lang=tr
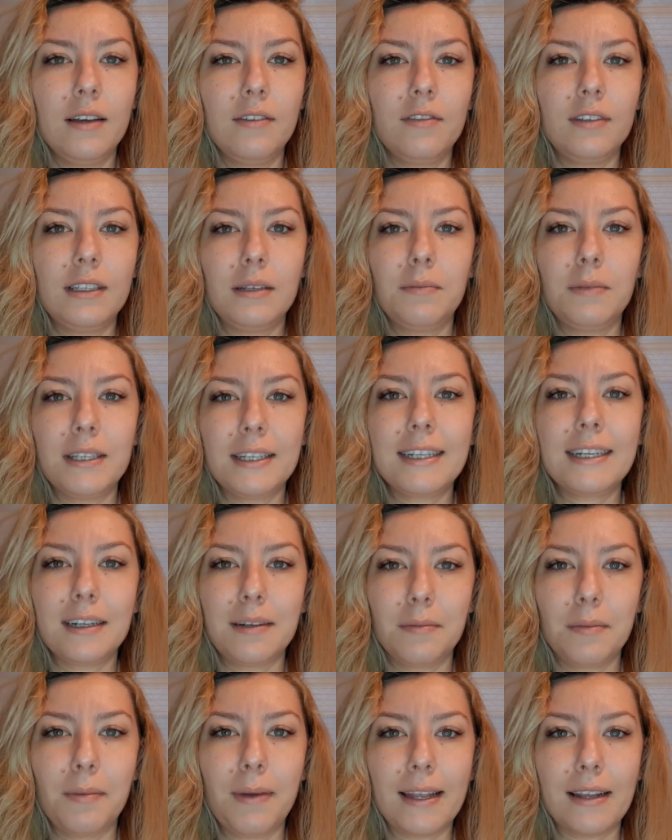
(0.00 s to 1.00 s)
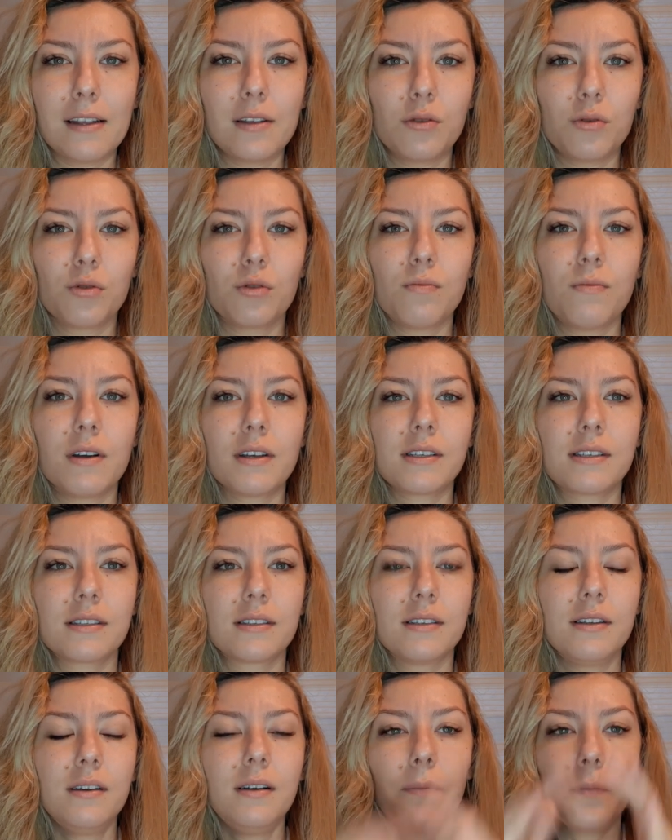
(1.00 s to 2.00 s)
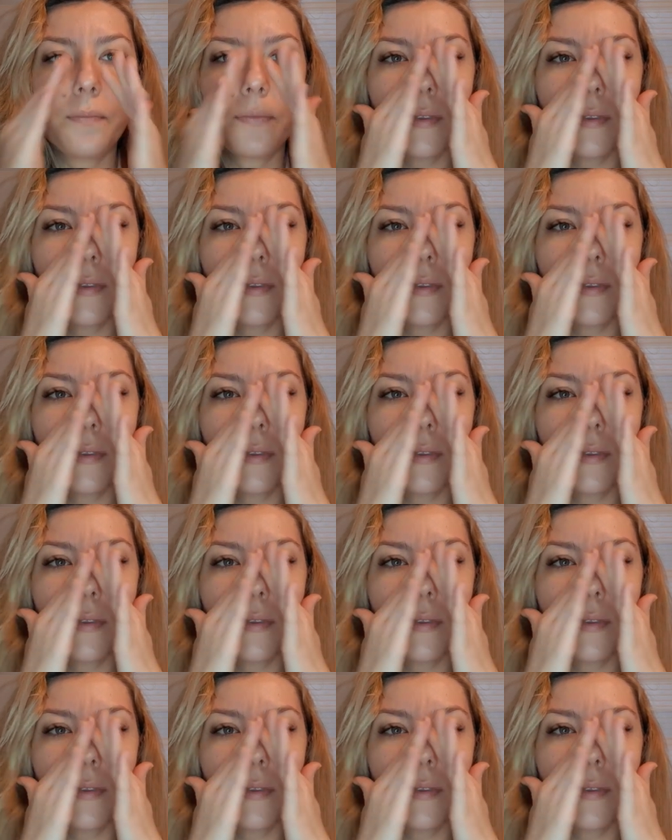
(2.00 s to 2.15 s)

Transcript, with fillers: vitamini kremi bekletiyordum aslında.